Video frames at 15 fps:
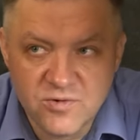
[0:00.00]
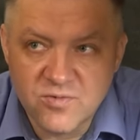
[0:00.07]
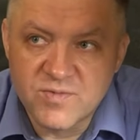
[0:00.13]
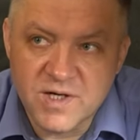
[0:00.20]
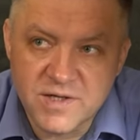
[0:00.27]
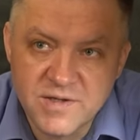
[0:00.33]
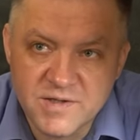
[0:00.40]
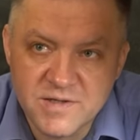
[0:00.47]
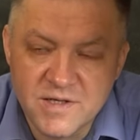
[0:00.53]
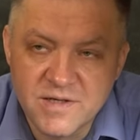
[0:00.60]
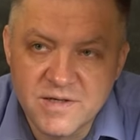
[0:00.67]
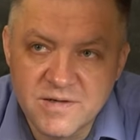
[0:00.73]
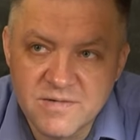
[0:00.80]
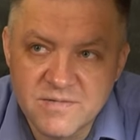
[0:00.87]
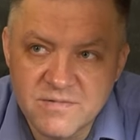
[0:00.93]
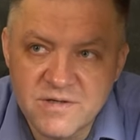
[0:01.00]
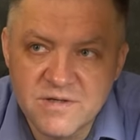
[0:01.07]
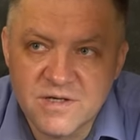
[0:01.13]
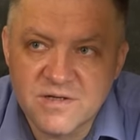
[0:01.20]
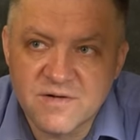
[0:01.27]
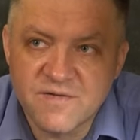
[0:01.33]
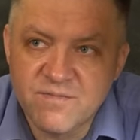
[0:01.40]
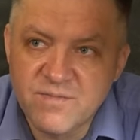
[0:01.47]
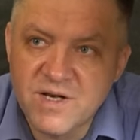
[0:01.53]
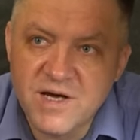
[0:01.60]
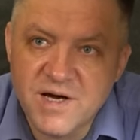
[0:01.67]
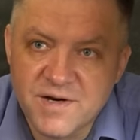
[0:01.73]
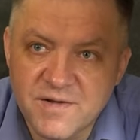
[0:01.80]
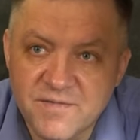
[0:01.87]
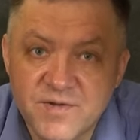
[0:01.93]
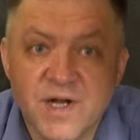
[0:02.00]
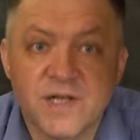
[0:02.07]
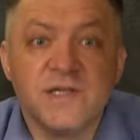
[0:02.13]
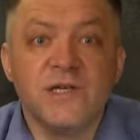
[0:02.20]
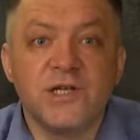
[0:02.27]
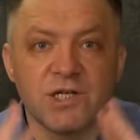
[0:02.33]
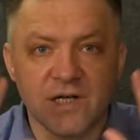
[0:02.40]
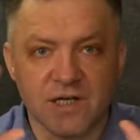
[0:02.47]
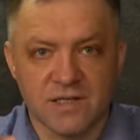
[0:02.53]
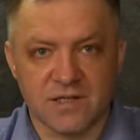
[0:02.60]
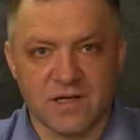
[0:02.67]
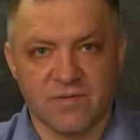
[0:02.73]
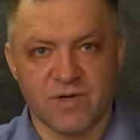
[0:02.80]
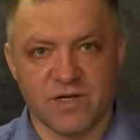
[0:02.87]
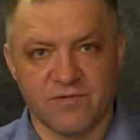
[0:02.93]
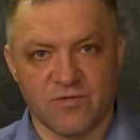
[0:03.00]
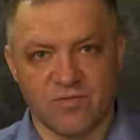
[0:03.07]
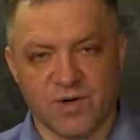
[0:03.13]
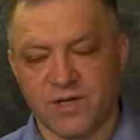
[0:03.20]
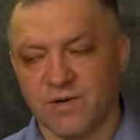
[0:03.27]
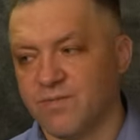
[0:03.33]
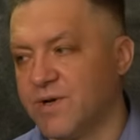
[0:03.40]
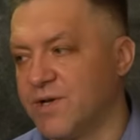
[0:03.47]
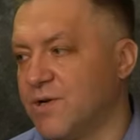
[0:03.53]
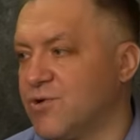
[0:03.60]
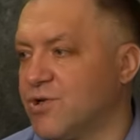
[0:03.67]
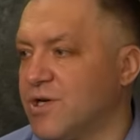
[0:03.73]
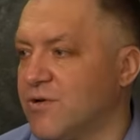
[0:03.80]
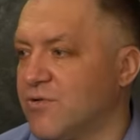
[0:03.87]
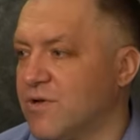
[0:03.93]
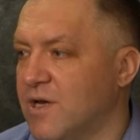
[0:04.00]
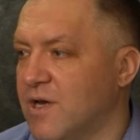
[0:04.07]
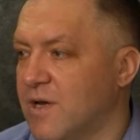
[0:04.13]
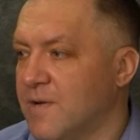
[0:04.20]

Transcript: Я думаю, так несколько десятков миллиардов. Да не сейчас зарабатывают, продолжают.